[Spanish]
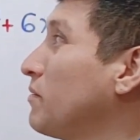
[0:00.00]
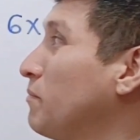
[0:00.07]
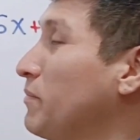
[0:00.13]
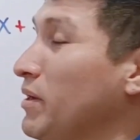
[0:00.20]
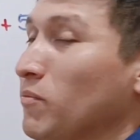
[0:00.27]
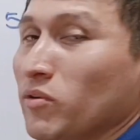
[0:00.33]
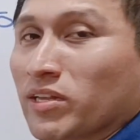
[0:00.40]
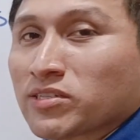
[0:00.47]

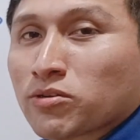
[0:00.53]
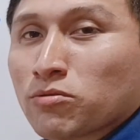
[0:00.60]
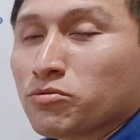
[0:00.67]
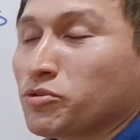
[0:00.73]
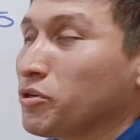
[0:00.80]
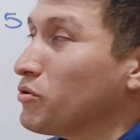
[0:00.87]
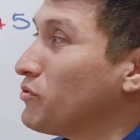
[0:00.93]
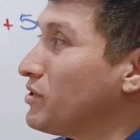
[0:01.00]
Veamos la
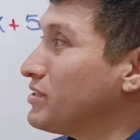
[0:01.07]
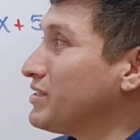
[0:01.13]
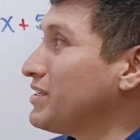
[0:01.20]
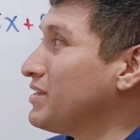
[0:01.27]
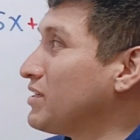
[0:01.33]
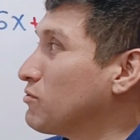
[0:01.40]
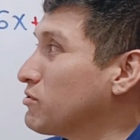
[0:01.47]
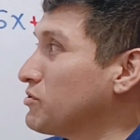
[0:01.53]
solución de esta
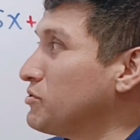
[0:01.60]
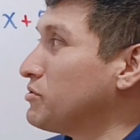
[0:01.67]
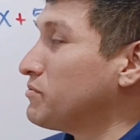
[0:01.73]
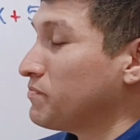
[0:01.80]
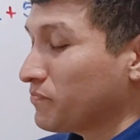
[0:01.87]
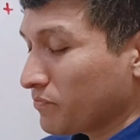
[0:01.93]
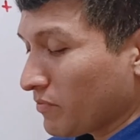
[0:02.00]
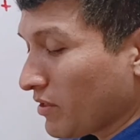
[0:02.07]

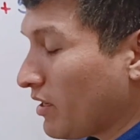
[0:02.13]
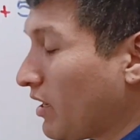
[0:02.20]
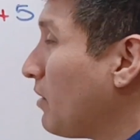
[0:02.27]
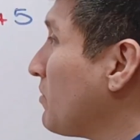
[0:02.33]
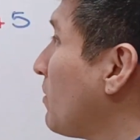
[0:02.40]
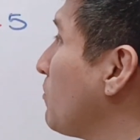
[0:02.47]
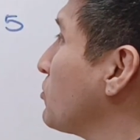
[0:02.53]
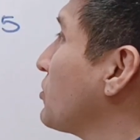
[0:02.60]
inecuación.
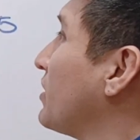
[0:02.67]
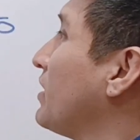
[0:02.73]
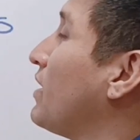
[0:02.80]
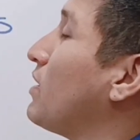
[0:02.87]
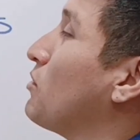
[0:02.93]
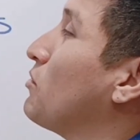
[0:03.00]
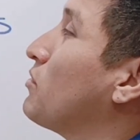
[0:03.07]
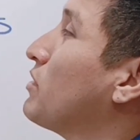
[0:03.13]
Habíamos
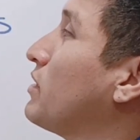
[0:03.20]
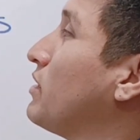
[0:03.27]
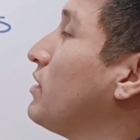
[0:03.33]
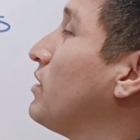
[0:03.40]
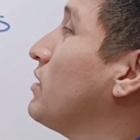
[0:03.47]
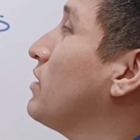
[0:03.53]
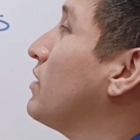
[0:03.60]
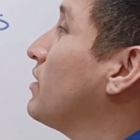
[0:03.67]
quedado
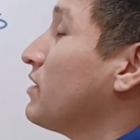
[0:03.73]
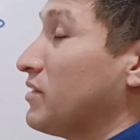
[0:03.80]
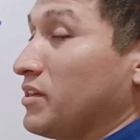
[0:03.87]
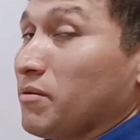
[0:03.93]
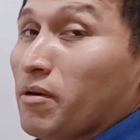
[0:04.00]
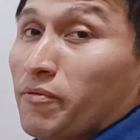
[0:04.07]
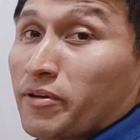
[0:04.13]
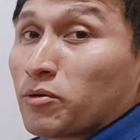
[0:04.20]
que
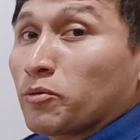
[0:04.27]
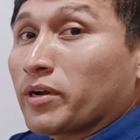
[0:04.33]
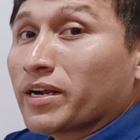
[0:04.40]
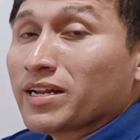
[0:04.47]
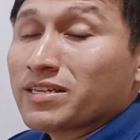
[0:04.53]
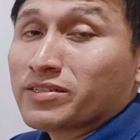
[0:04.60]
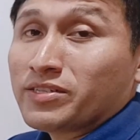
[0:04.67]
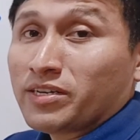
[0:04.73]
debe
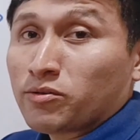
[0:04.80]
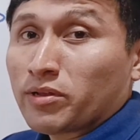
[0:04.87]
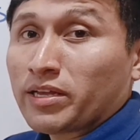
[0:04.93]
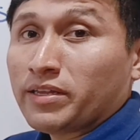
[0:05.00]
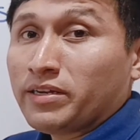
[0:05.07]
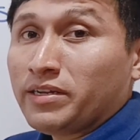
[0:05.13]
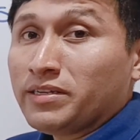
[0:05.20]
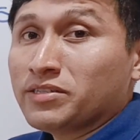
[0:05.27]
figurar el 0 a
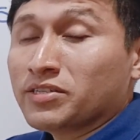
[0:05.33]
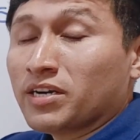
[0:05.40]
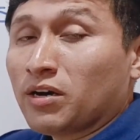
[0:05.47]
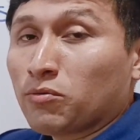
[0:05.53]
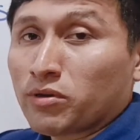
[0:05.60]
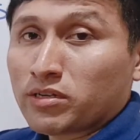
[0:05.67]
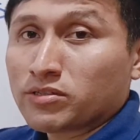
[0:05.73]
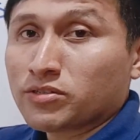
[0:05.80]
la derecha
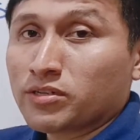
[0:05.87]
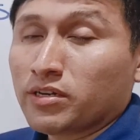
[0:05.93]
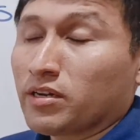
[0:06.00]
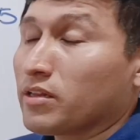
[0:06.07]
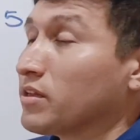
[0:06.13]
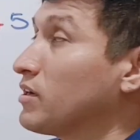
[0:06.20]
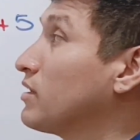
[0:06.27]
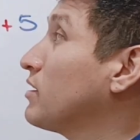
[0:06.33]
o a la
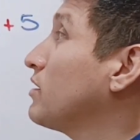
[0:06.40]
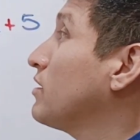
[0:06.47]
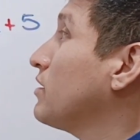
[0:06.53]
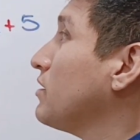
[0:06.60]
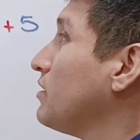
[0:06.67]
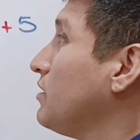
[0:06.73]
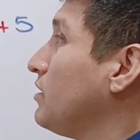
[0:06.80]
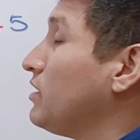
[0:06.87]
izquierda.
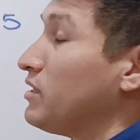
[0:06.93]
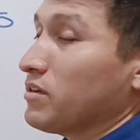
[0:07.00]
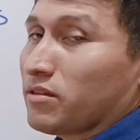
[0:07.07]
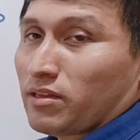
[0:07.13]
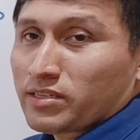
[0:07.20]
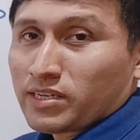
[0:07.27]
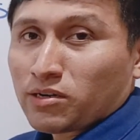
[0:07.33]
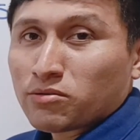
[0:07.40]
Y
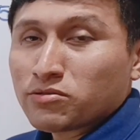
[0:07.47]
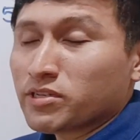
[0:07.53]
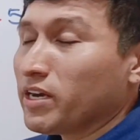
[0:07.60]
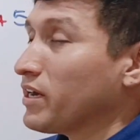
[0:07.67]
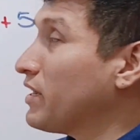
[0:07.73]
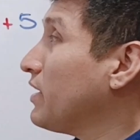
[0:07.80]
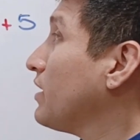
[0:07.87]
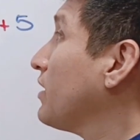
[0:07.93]
les
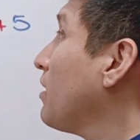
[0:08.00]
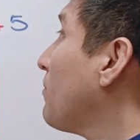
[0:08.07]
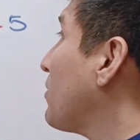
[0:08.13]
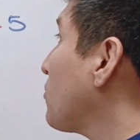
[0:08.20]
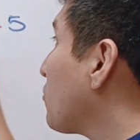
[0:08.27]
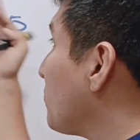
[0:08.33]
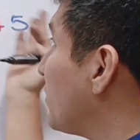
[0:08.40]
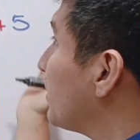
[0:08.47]
aconsejé que
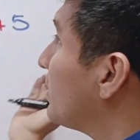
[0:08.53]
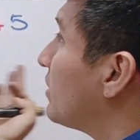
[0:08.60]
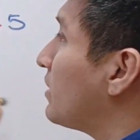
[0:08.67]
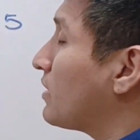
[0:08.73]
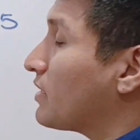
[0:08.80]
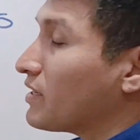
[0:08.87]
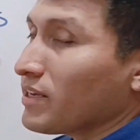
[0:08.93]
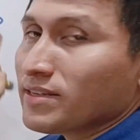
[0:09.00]
mayormente
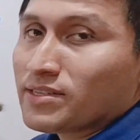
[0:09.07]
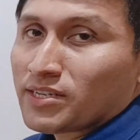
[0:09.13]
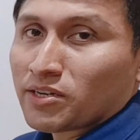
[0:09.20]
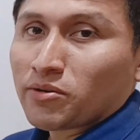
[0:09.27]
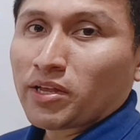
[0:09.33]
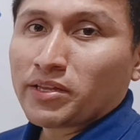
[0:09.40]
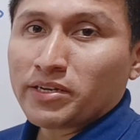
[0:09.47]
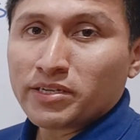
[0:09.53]
dejen el
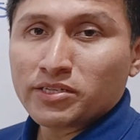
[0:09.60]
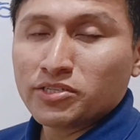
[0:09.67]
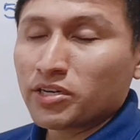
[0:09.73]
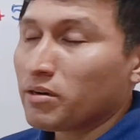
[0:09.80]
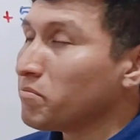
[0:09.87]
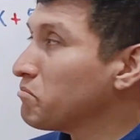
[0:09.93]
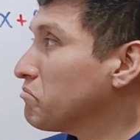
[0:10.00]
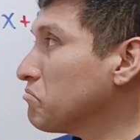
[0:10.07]
0 a la
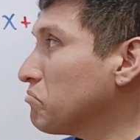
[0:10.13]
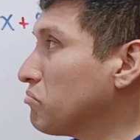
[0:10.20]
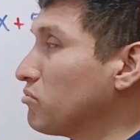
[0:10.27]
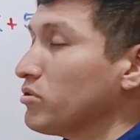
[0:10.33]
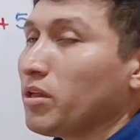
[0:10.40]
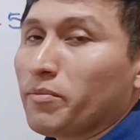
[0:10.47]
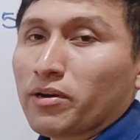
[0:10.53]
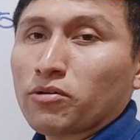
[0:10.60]
derecha,
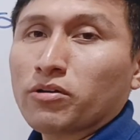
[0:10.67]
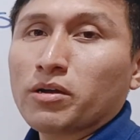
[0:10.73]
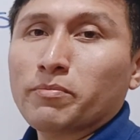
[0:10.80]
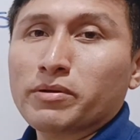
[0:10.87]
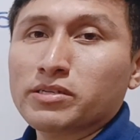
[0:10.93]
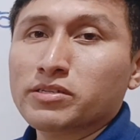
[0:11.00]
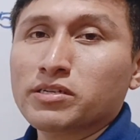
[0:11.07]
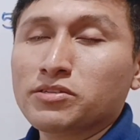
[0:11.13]
una mejor
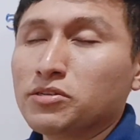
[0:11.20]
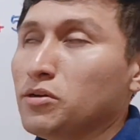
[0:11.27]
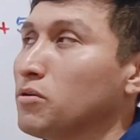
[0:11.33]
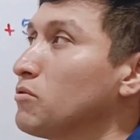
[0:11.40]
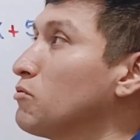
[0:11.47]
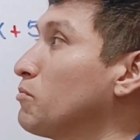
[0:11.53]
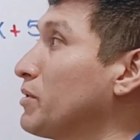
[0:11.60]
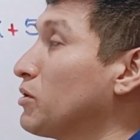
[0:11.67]

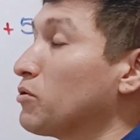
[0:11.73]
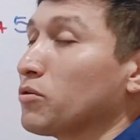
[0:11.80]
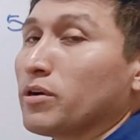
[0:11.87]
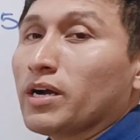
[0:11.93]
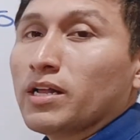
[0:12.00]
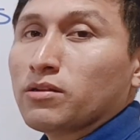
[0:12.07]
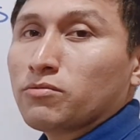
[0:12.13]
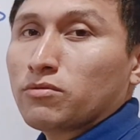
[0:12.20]
apreciación, un mejor
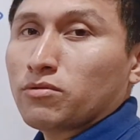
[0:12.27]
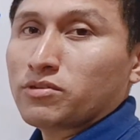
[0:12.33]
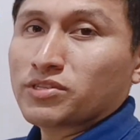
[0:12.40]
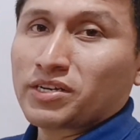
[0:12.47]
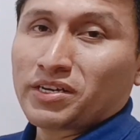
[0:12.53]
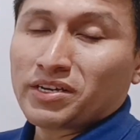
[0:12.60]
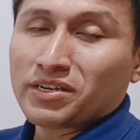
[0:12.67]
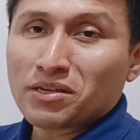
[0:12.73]
cálculo y
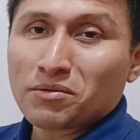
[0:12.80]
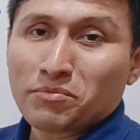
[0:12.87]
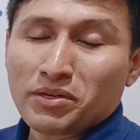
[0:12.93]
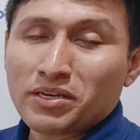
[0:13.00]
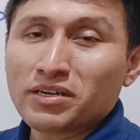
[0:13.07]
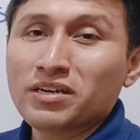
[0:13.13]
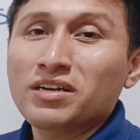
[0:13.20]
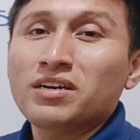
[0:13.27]
seguir también